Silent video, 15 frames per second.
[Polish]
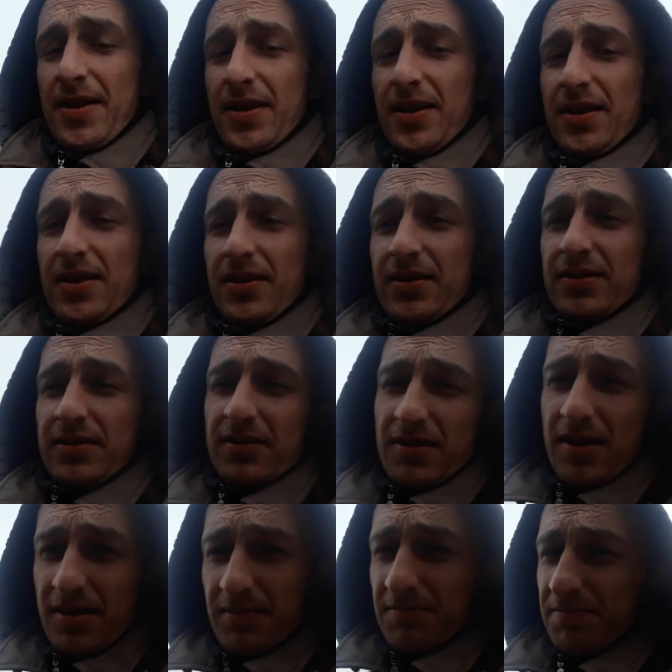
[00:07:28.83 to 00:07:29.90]
E, no
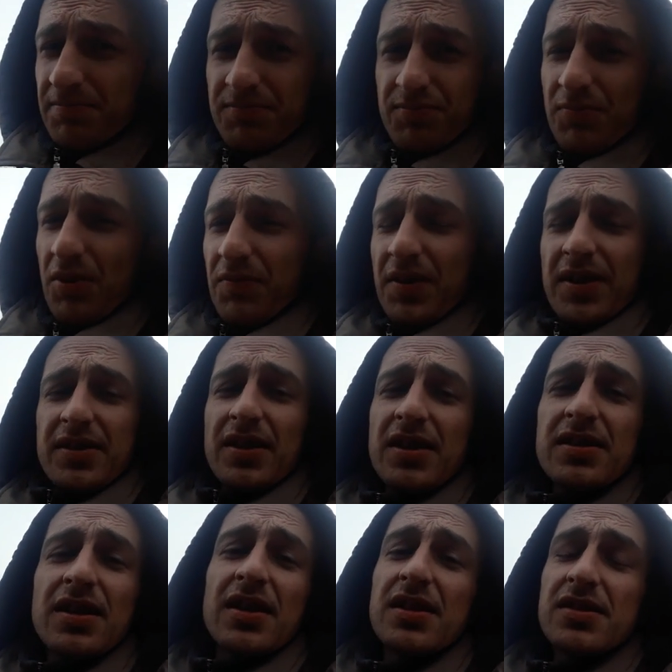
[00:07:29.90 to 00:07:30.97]
a oferta
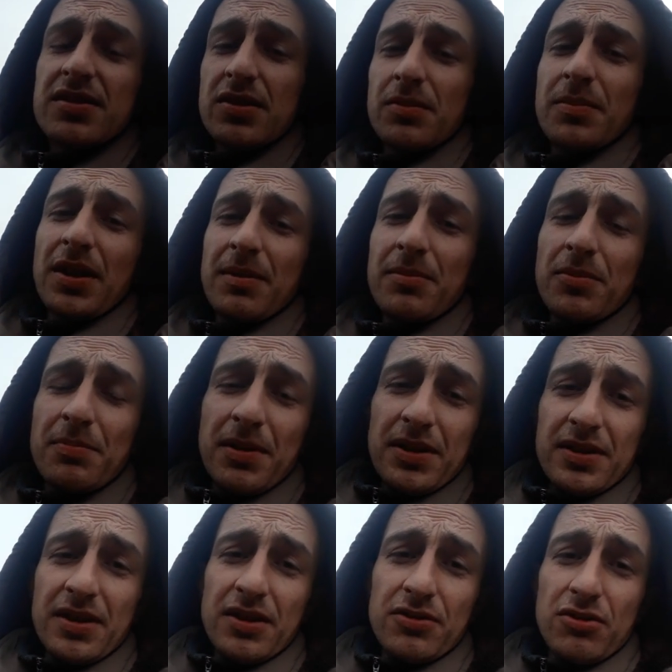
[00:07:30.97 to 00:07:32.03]
i tak jest dobra, bo
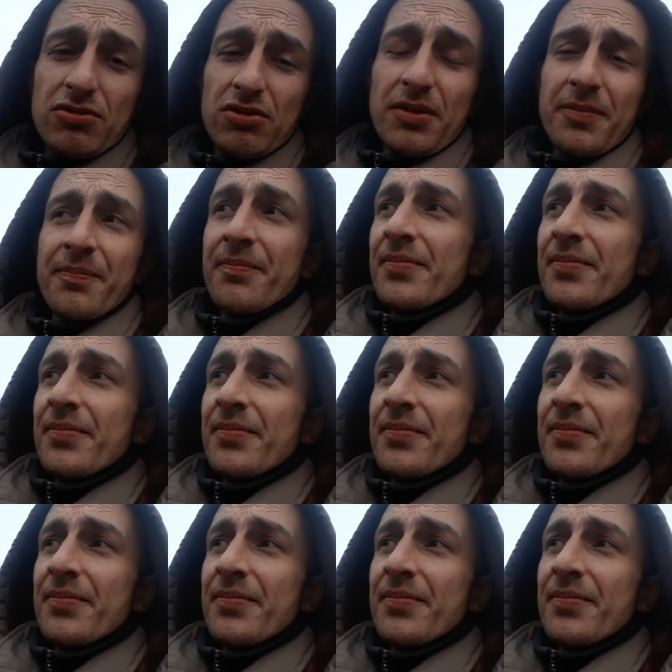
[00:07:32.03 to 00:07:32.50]
pamiętajcie, że